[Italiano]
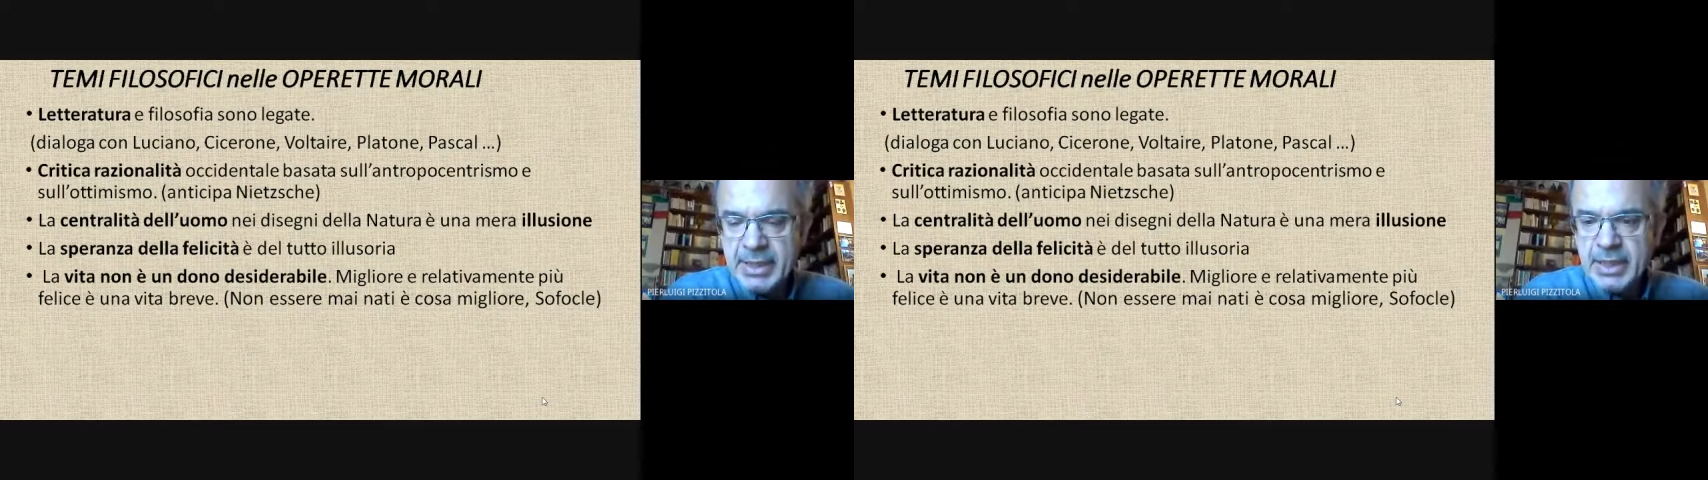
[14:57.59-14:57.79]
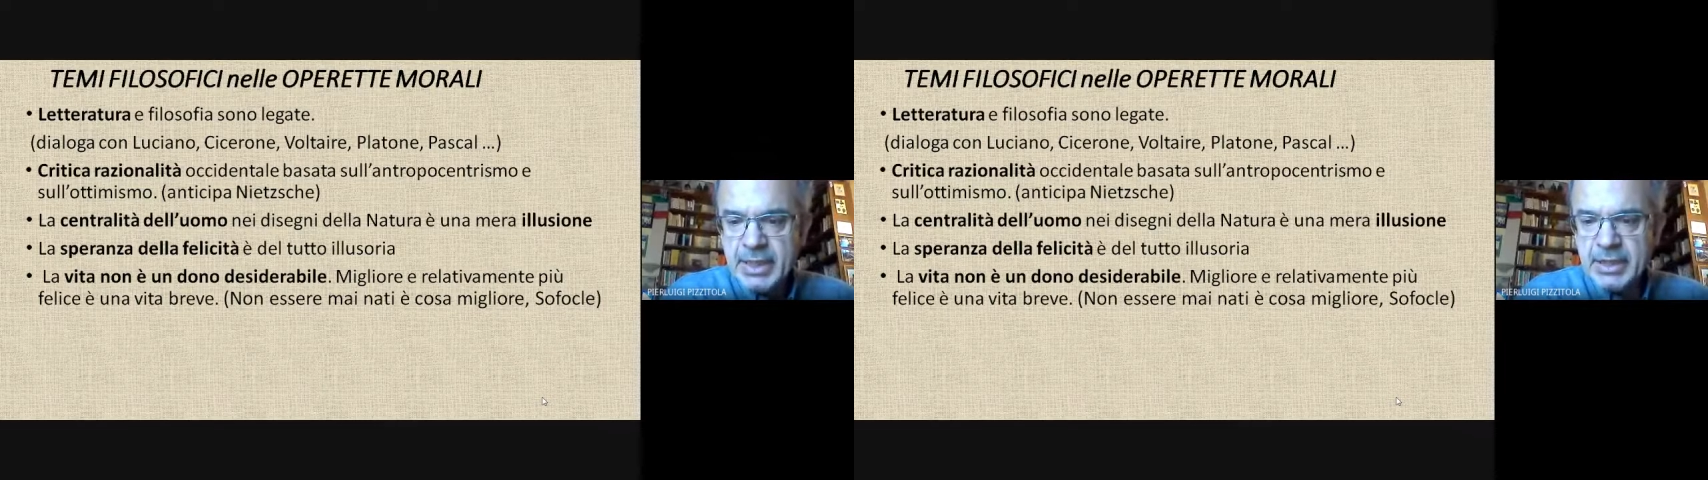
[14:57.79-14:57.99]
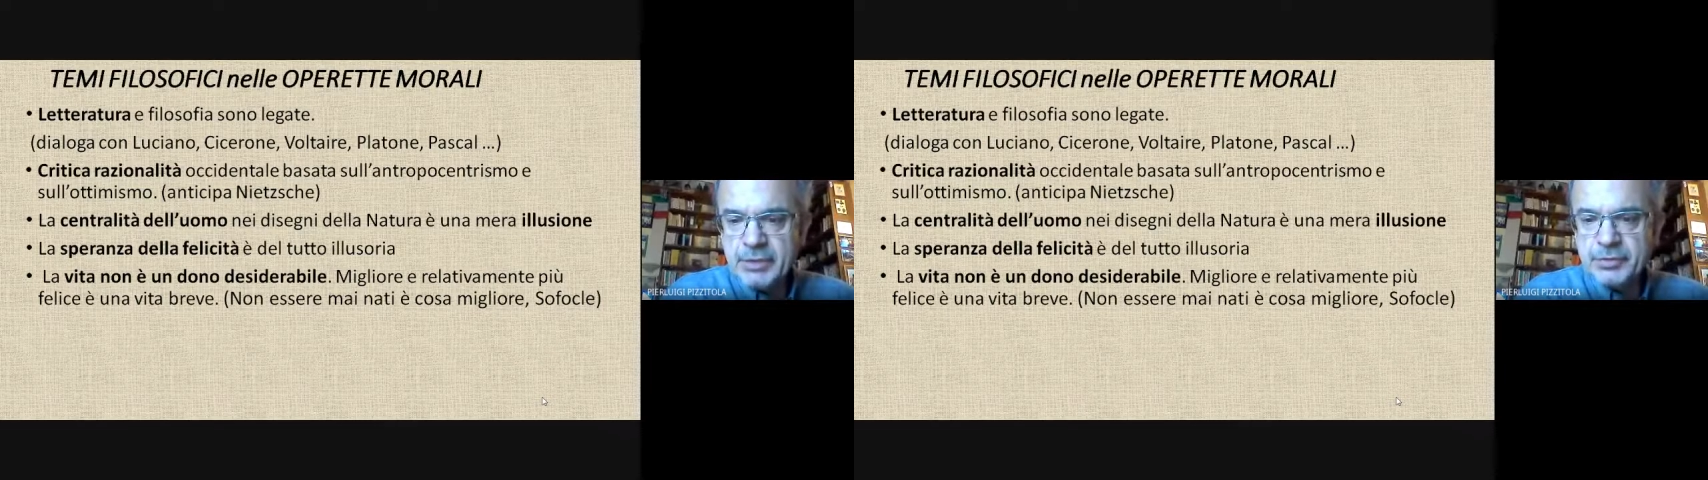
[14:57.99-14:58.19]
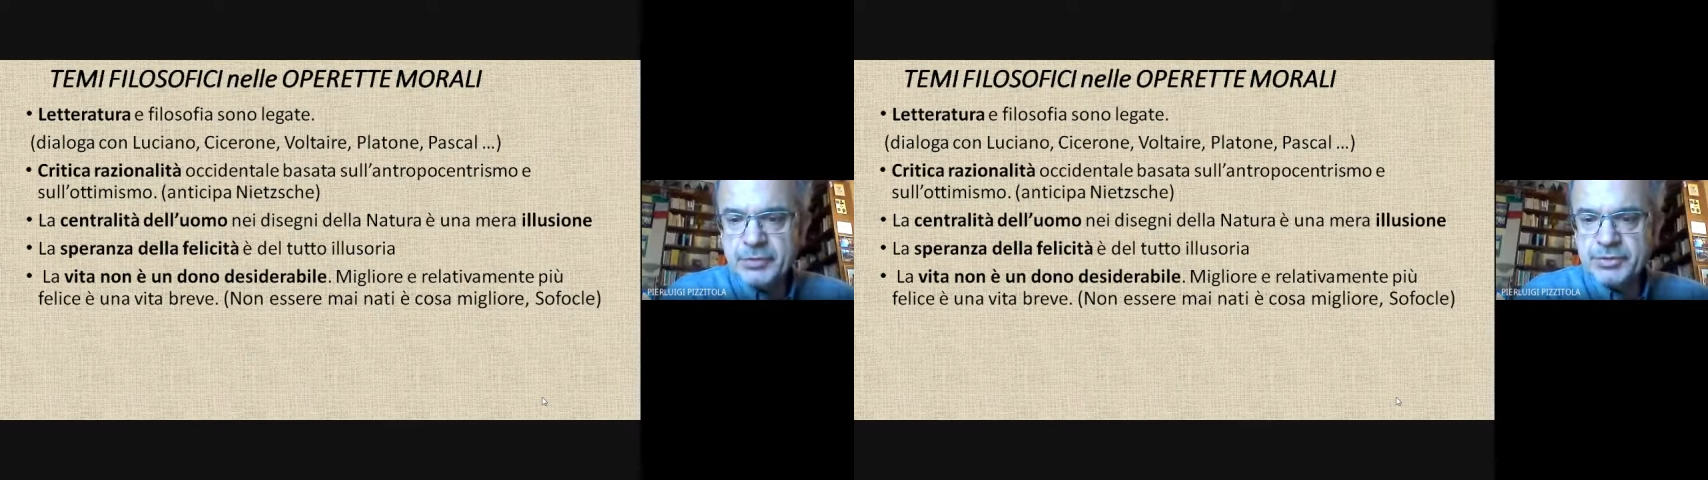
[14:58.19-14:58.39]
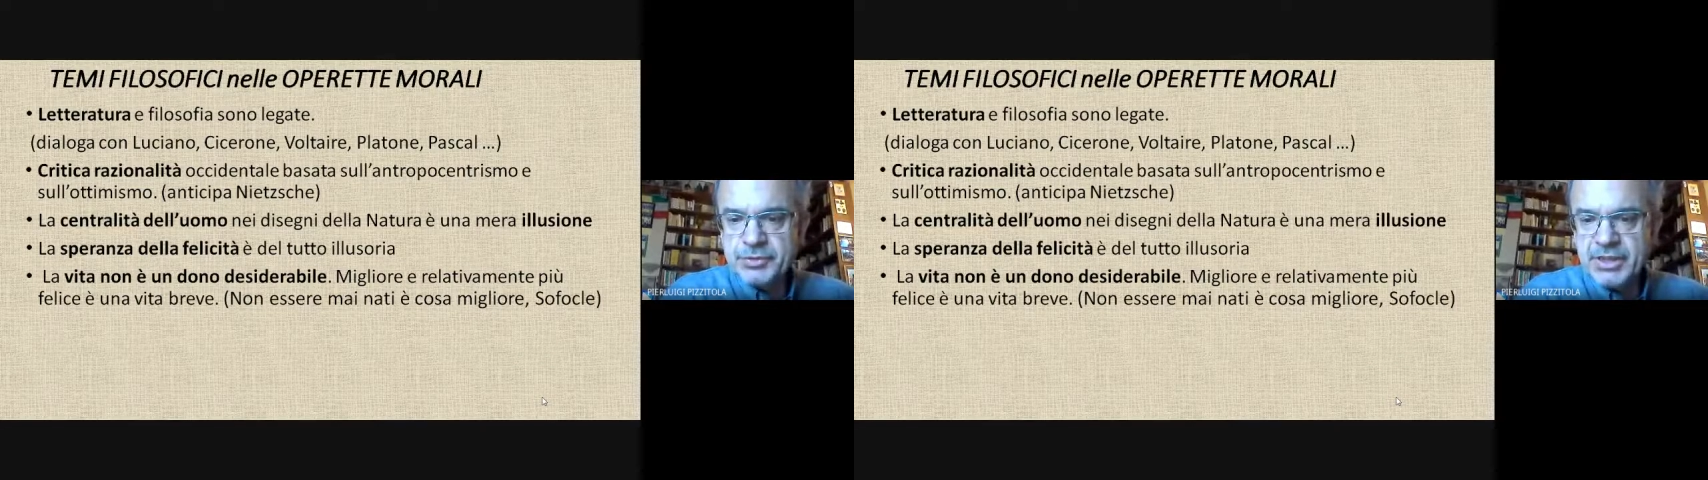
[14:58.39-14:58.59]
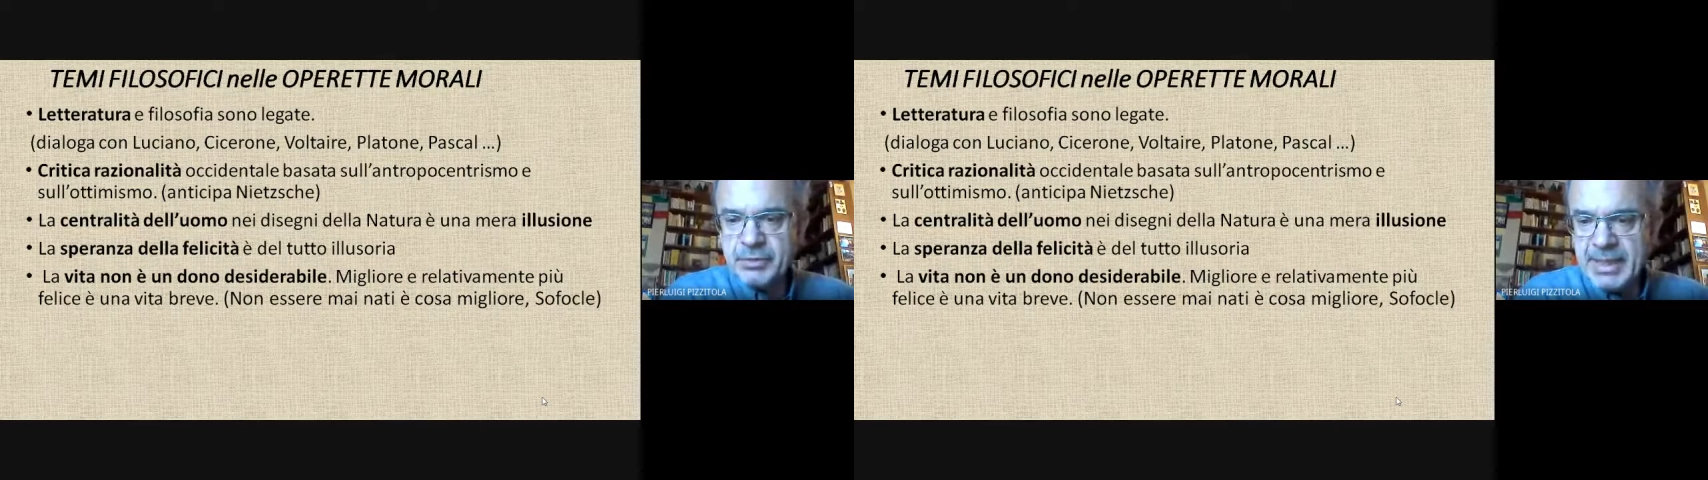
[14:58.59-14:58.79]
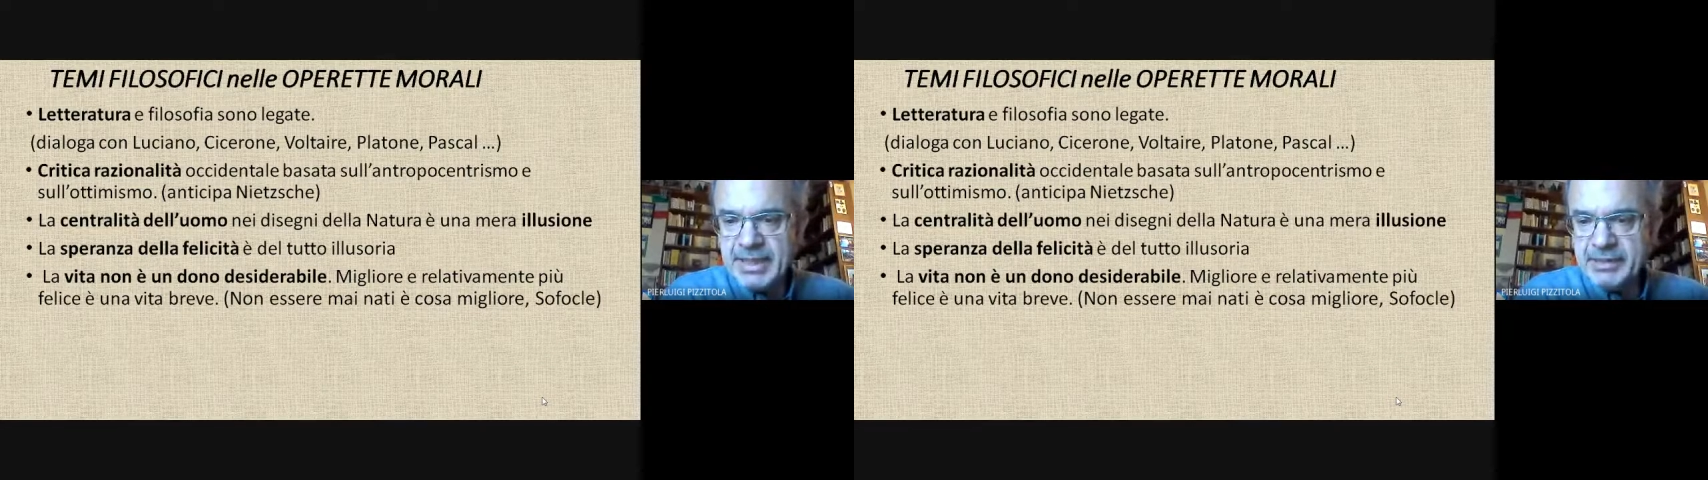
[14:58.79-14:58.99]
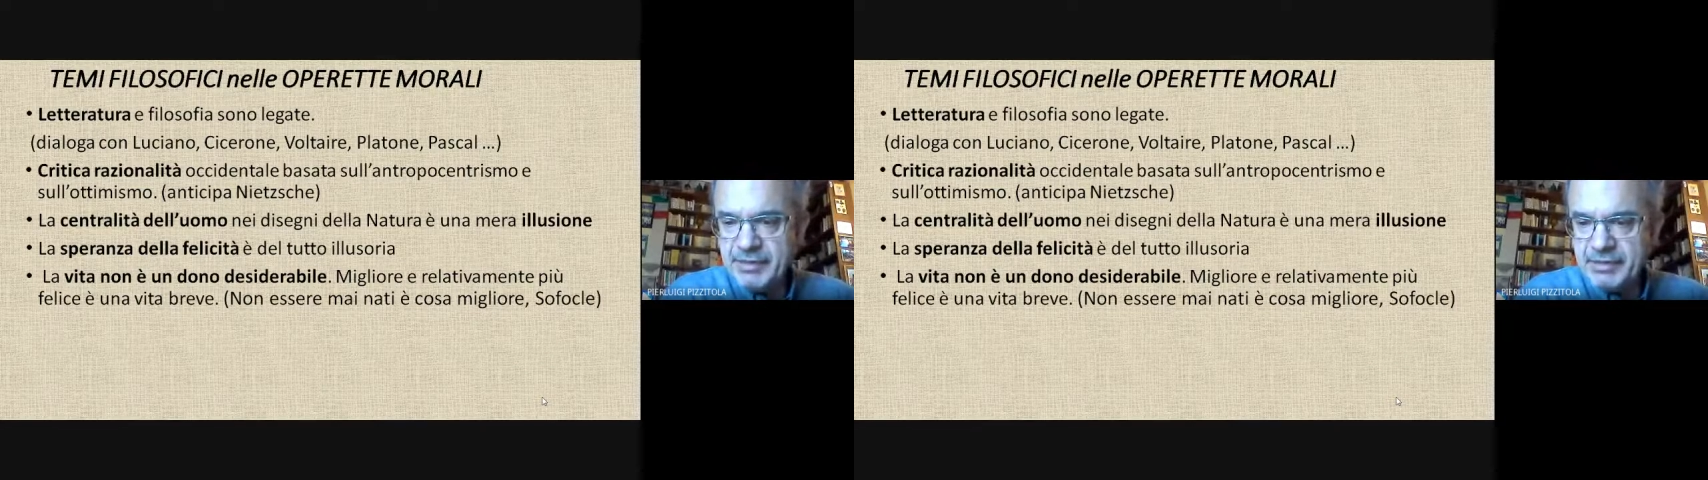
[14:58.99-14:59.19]
il cosiddetto male di
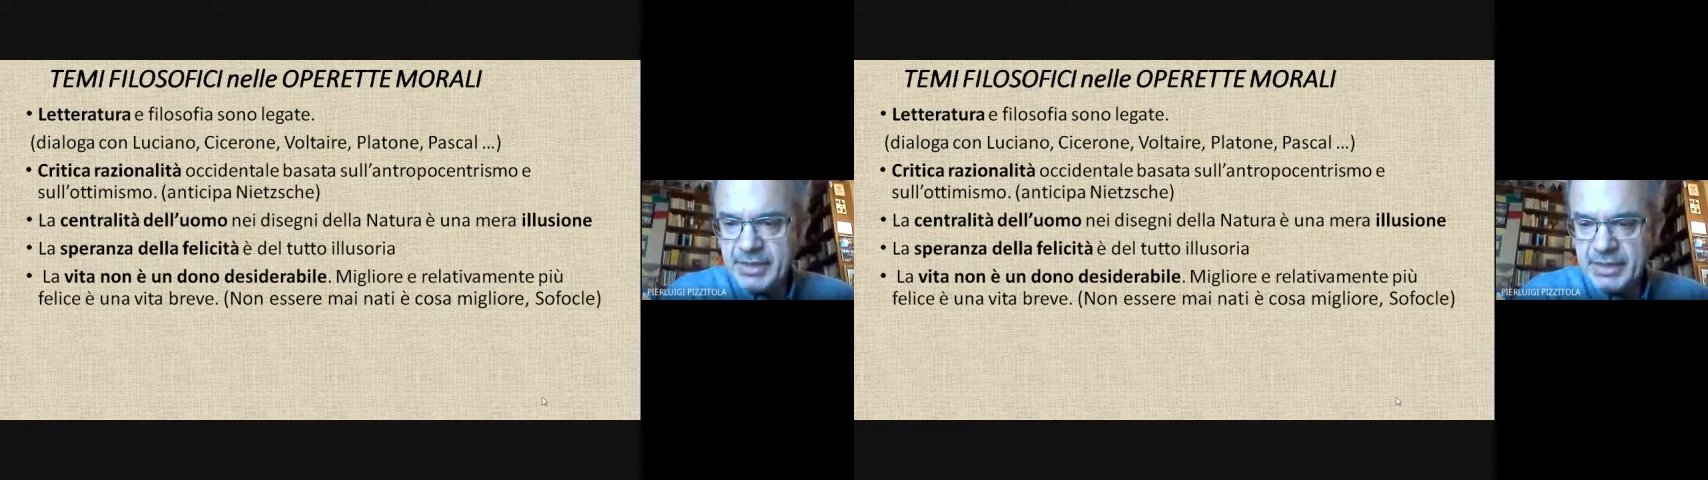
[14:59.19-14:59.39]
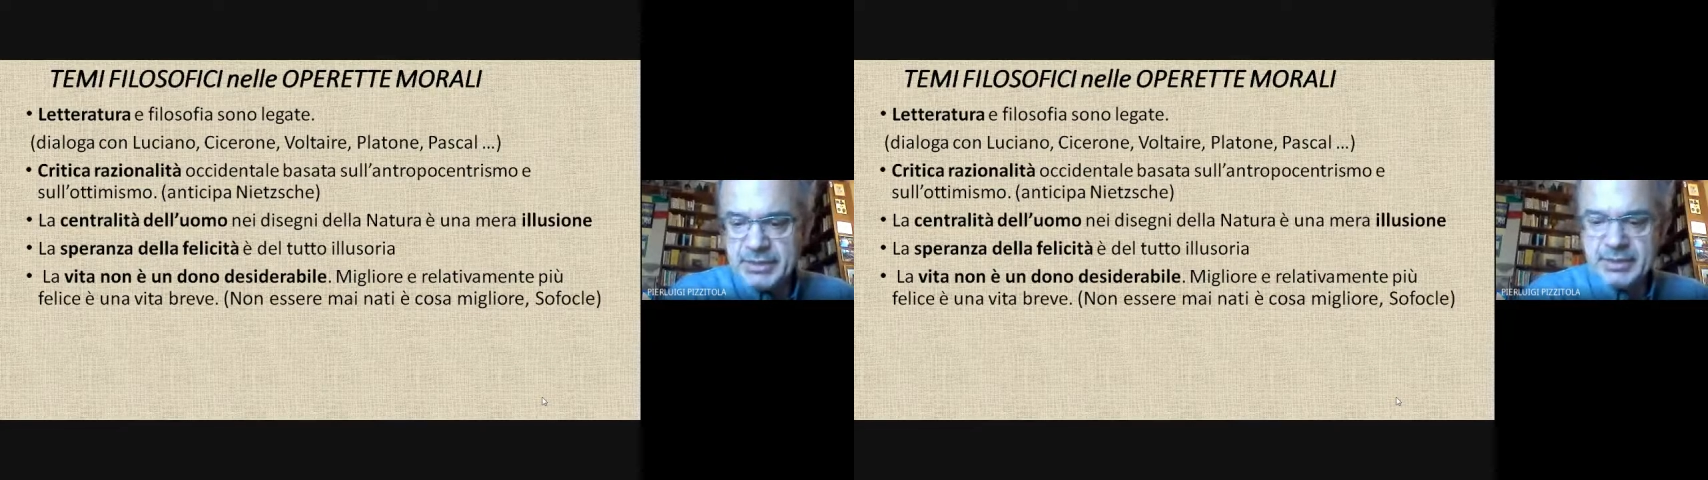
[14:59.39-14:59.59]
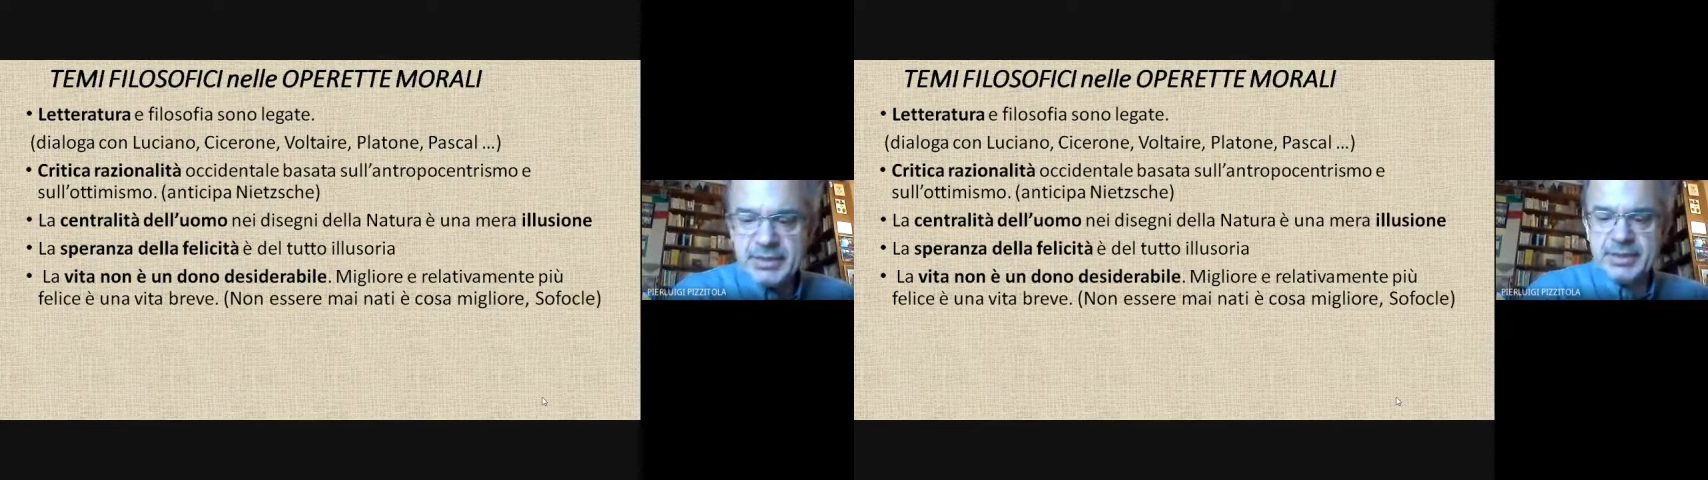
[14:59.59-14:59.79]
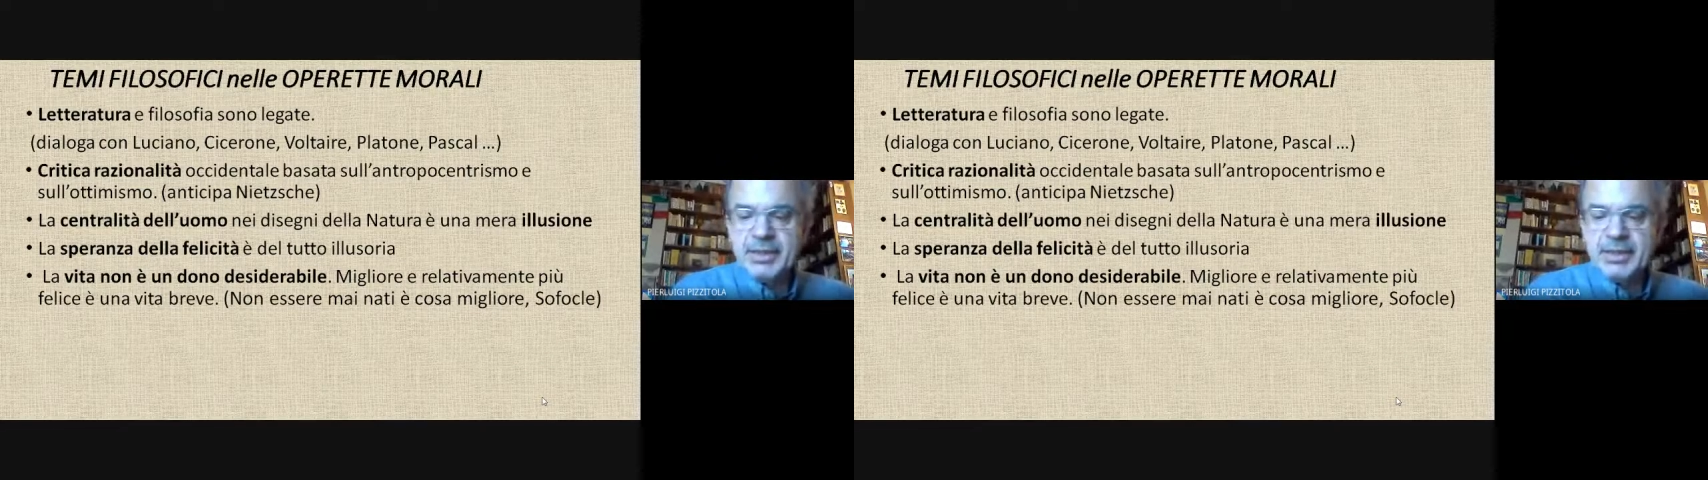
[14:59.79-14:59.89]
vivere eh,